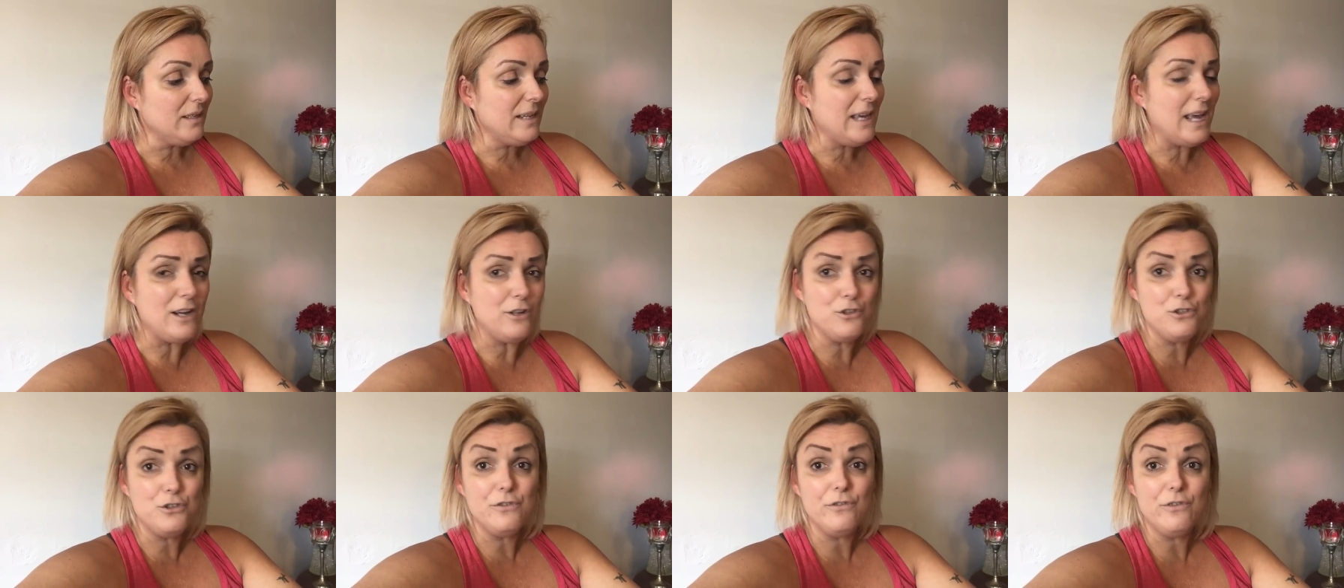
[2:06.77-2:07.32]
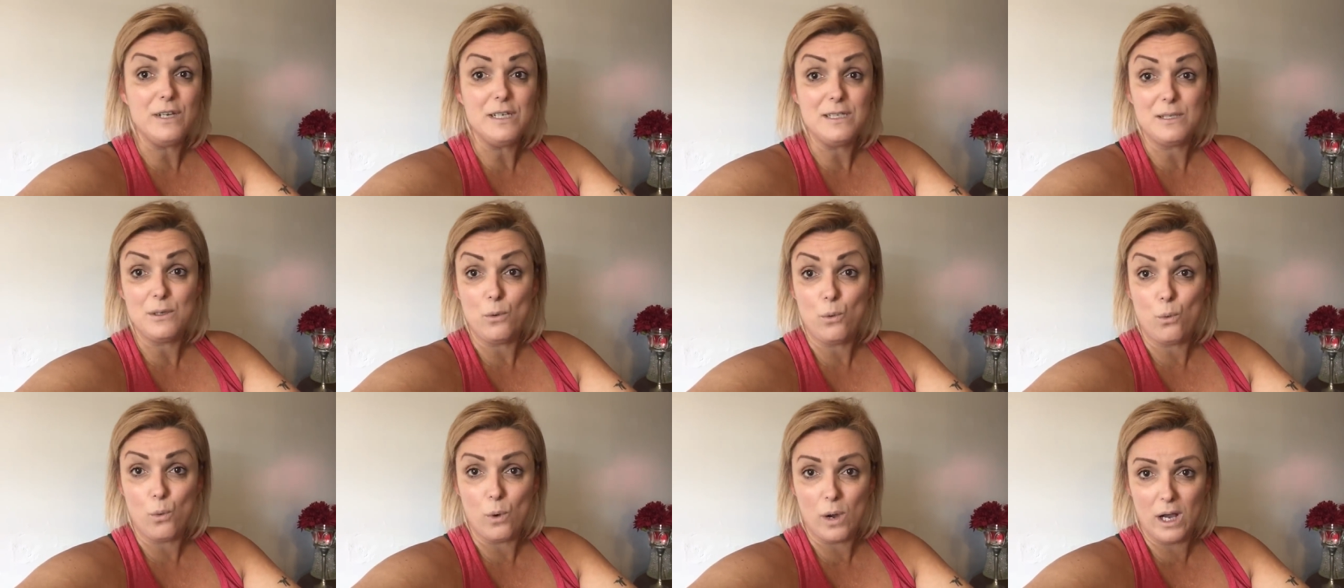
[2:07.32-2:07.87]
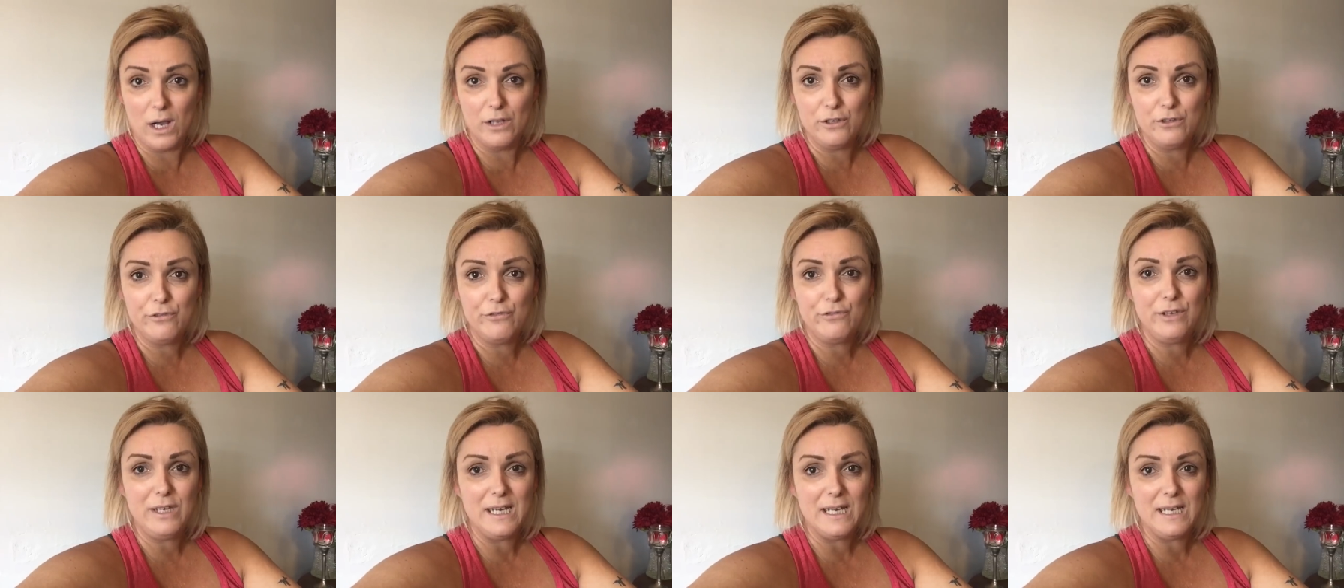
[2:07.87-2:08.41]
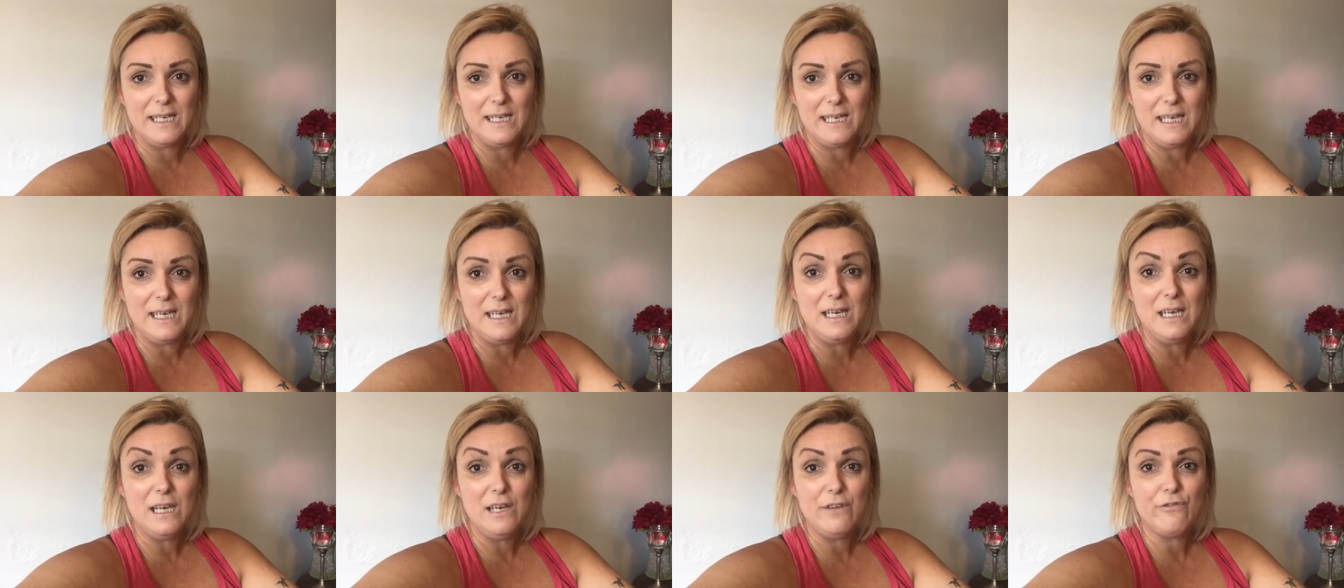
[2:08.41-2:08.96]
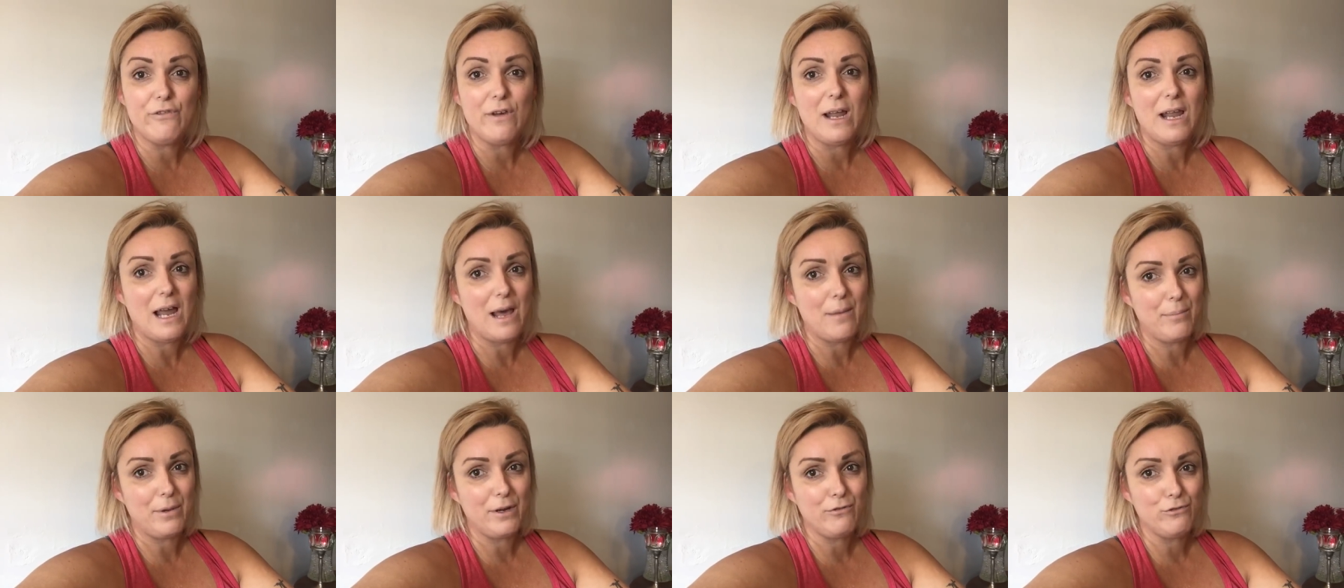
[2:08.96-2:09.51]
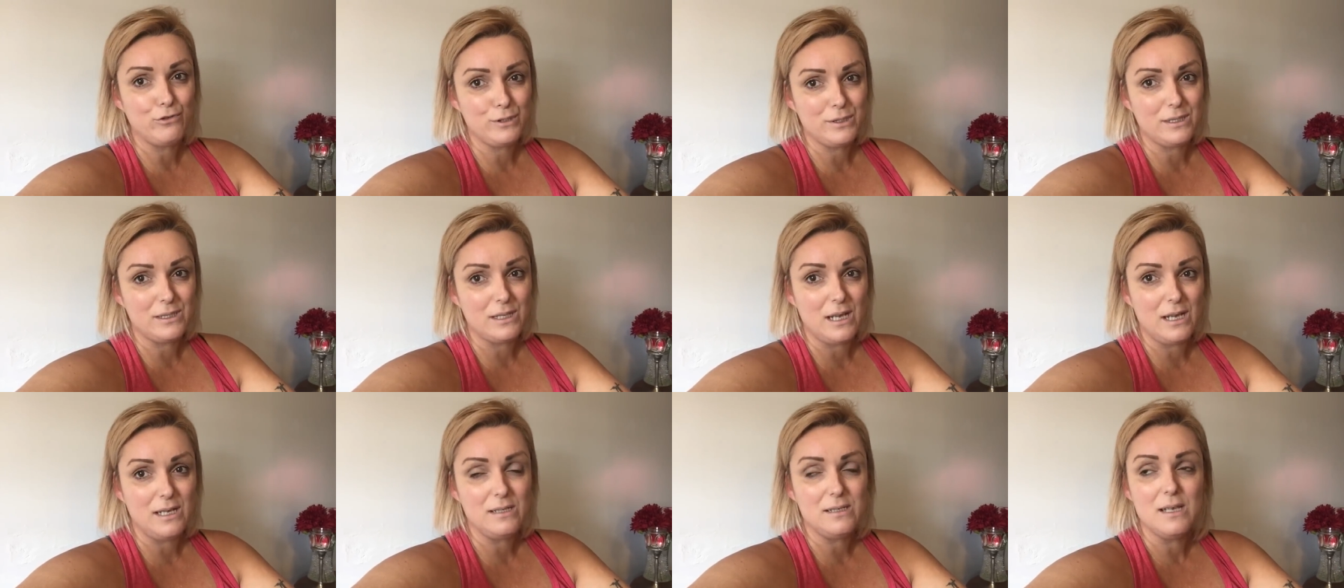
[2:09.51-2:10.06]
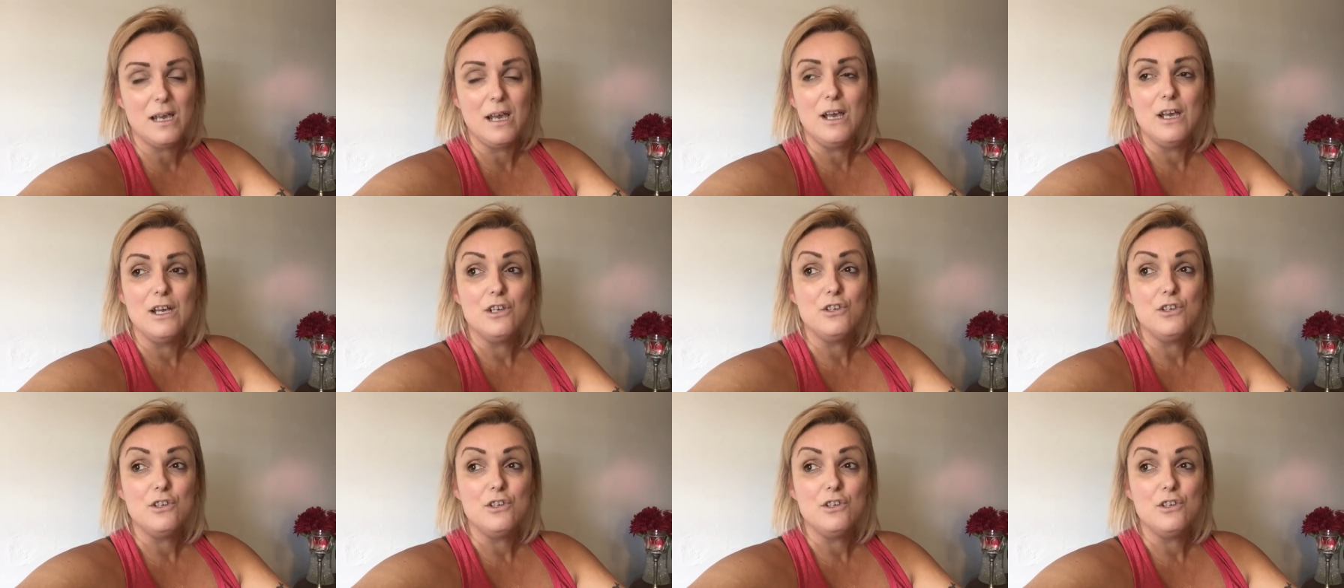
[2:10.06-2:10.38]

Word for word: quero de vez em quando vir aqui e falar para vocês